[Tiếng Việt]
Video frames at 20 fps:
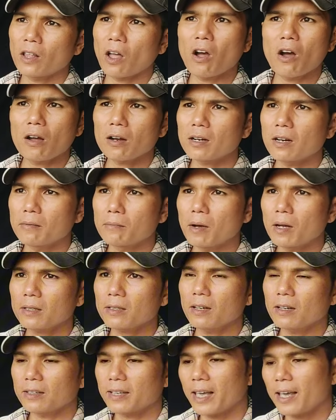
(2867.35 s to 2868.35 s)
to đừng
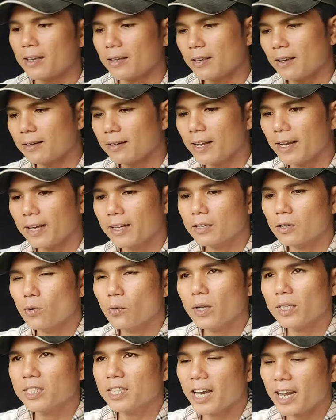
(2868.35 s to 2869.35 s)
bỏ tường nha cho nó ăn
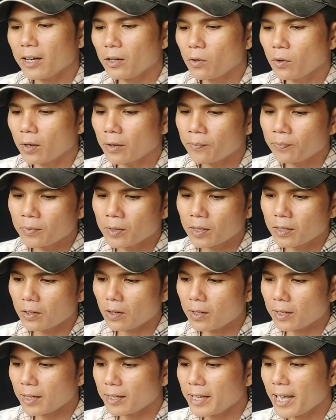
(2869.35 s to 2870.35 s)
đủ ánh sáng luôn
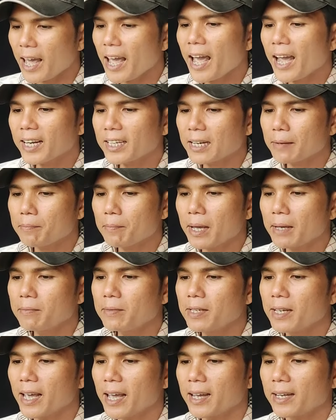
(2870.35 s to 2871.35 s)
rồi có giá
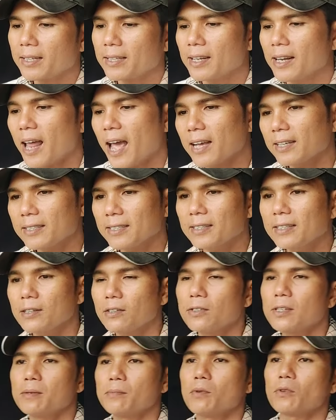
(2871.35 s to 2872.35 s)
270 ngàn thì đã sở
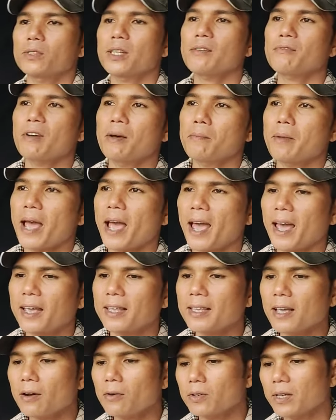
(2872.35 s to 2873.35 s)
hữu được một tác phẩm
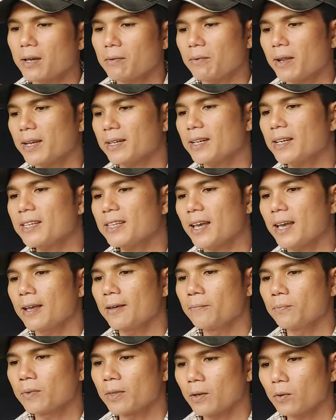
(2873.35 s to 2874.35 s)
hai châu dòng lá rí nha
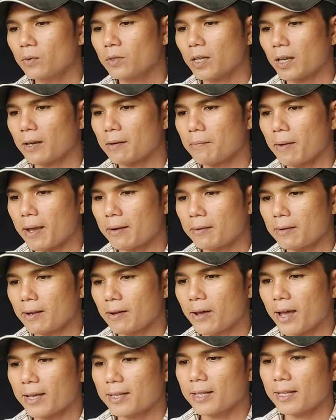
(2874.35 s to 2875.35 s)
anh chị các bạn
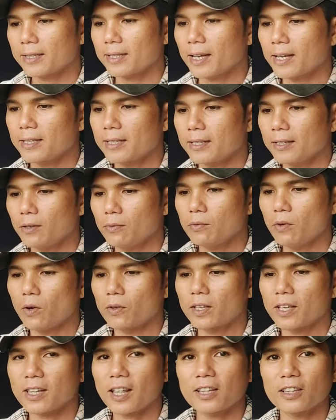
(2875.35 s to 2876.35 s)
nào ai nhanh tay thì ủng
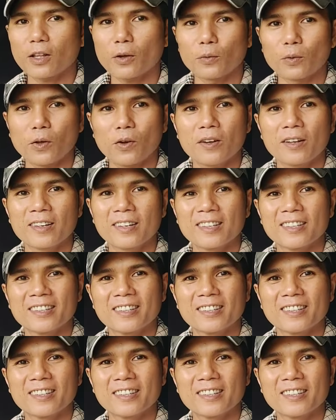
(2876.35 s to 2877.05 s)
hộ cho thanh tùng luôn